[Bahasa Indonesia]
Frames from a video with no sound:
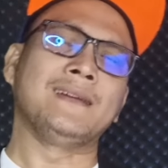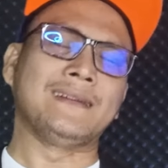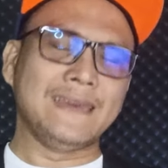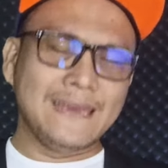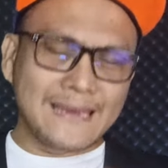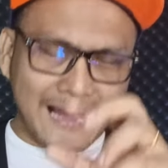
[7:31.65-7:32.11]

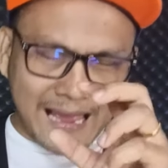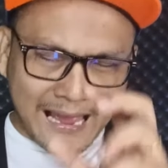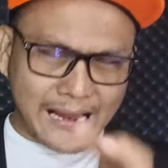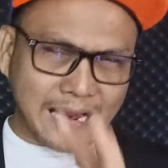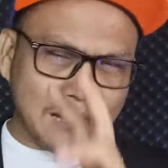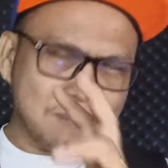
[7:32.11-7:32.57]
Dia
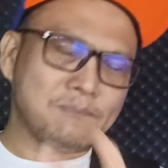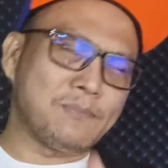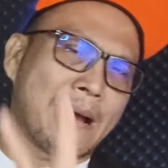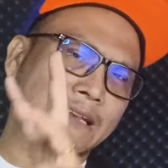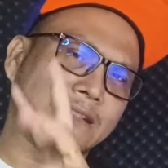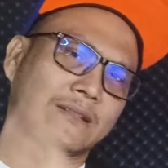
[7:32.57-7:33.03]
akan
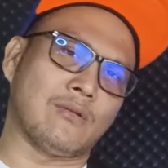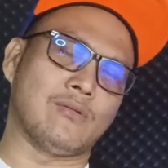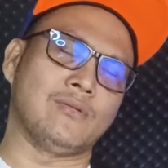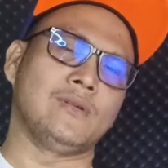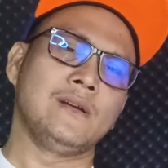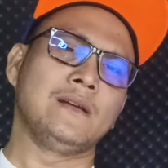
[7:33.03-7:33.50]

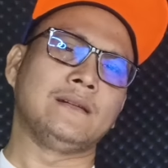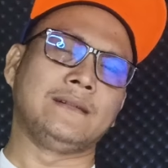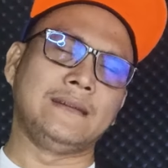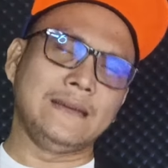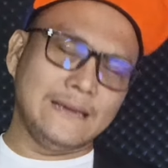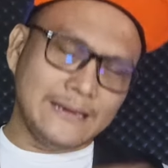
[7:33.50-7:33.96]
pantau,
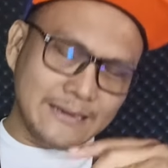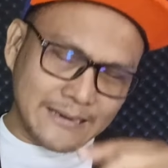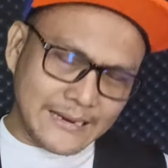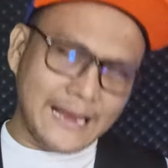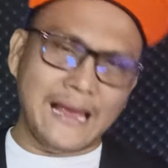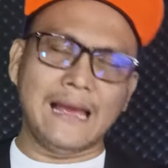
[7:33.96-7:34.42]

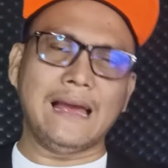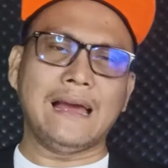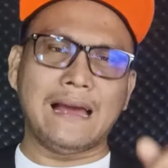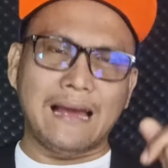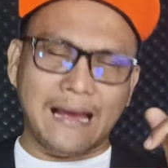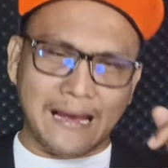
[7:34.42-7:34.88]
dia
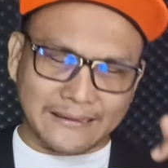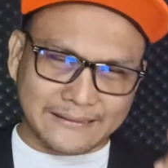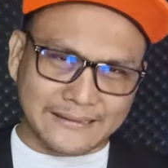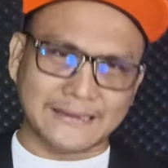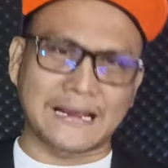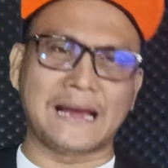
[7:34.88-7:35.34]

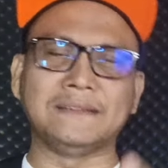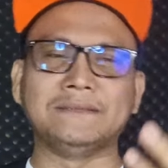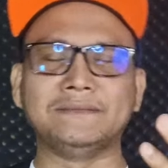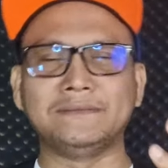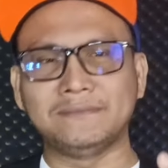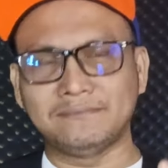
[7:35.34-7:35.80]

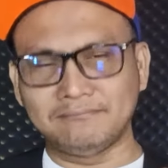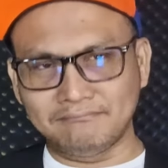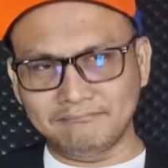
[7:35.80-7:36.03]
akan